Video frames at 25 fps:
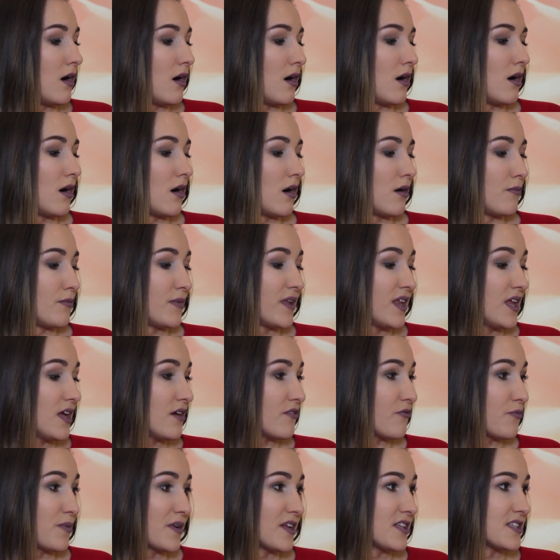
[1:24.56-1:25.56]
Э,
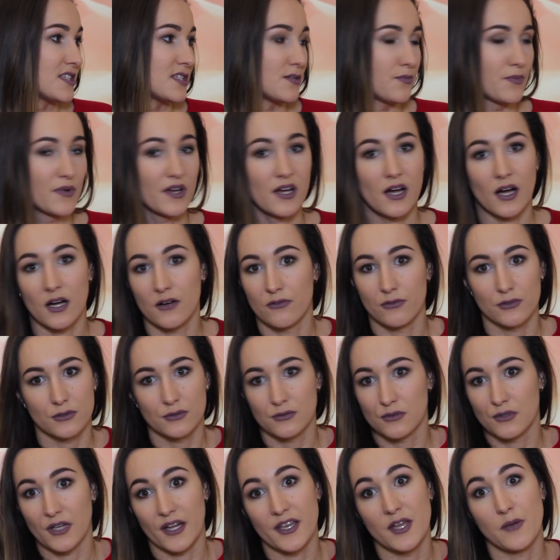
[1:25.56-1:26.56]
мне, в принципе, как
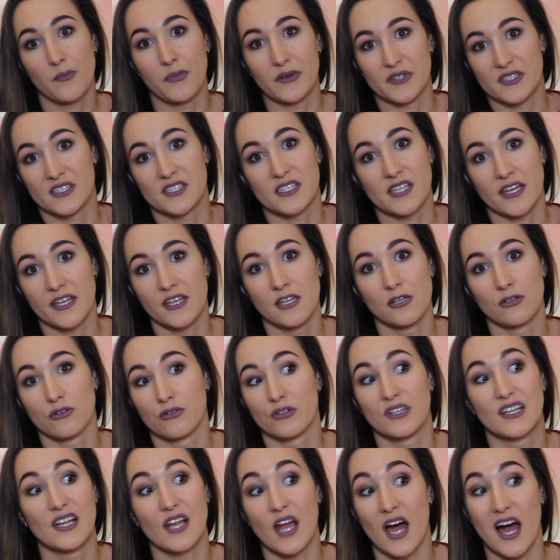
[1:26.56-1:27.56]
вот они
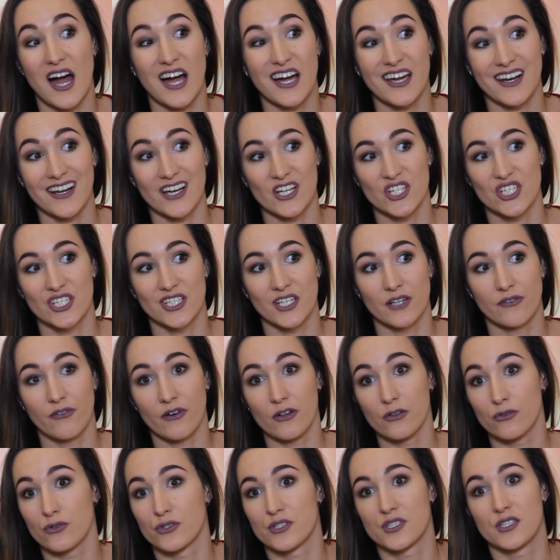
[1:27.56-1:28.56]
позиционируют для окрашенных
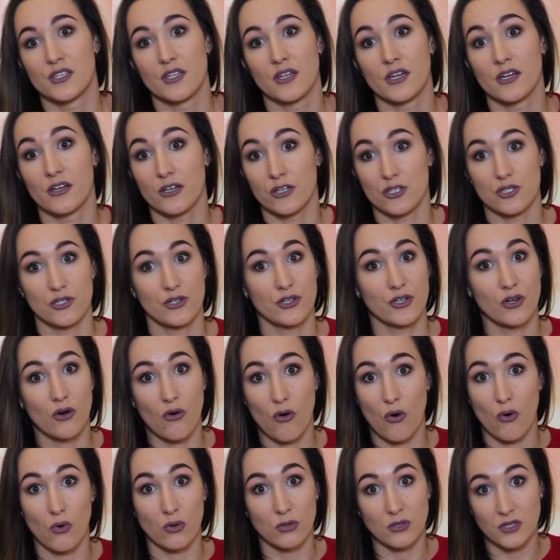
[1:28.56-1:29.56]
волос ни горячо, ни
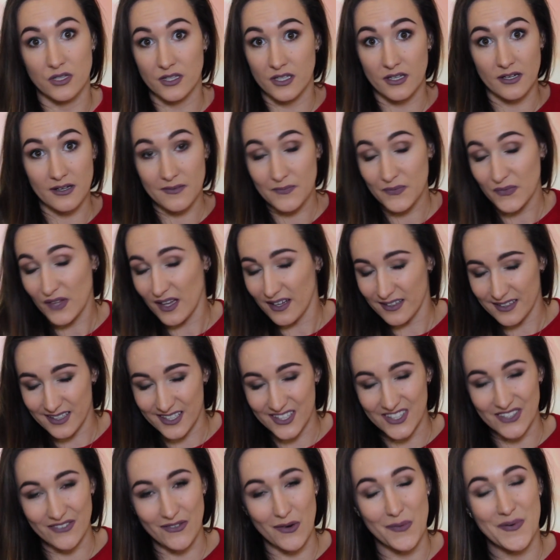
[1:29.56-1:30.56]
холодно. От
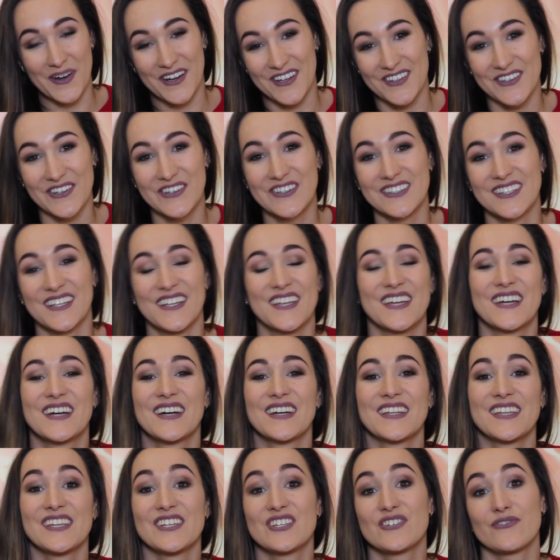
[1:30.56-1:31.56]
этого продукта ни,
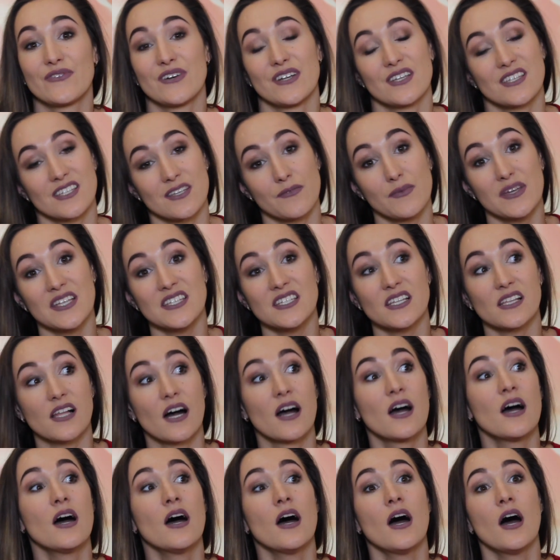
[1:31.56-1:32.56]
ничего я не
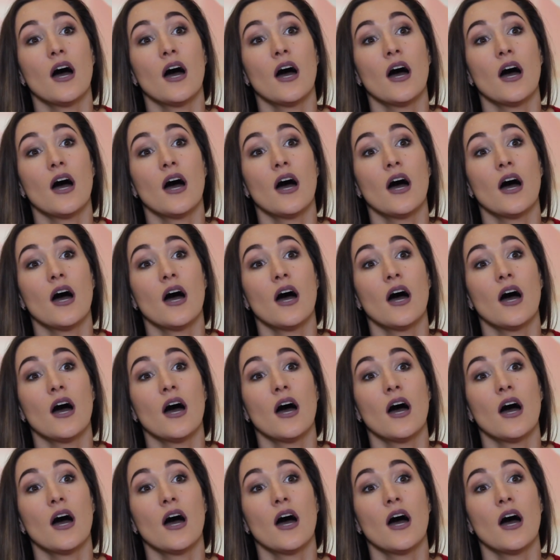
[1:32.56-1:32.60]
заметила.